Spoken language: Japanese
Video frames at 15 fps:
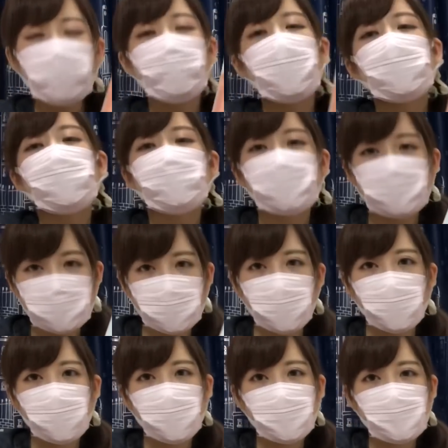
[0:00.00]
パックですよ
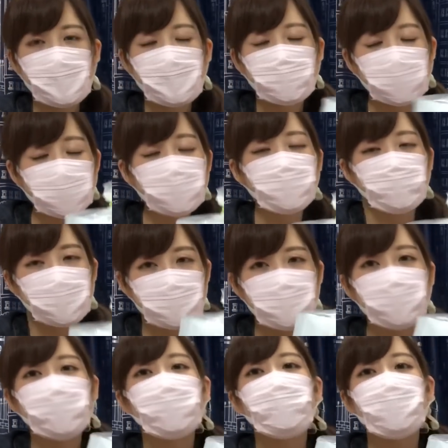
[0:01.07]
パックめっ
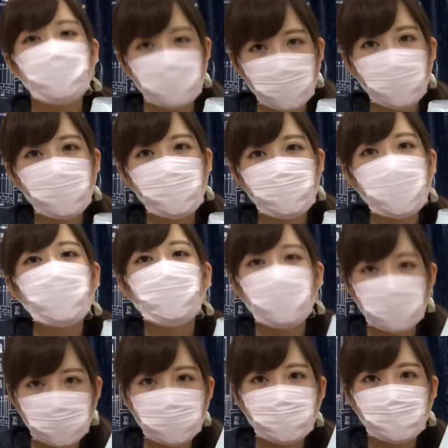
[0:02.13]
ちゃ売ってますよ韓
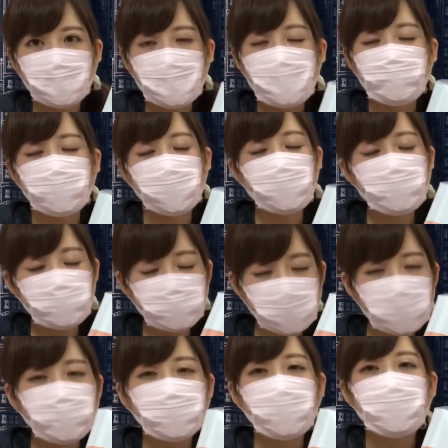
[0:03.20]
国迷うぐ
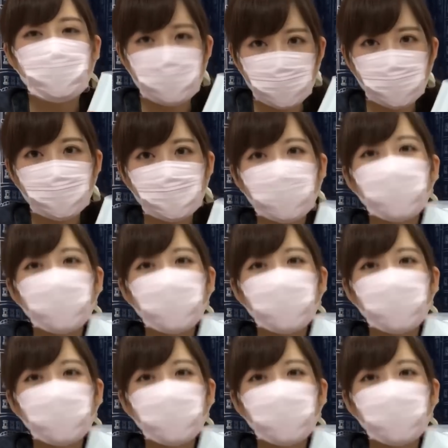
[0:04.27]
らい売ってますよ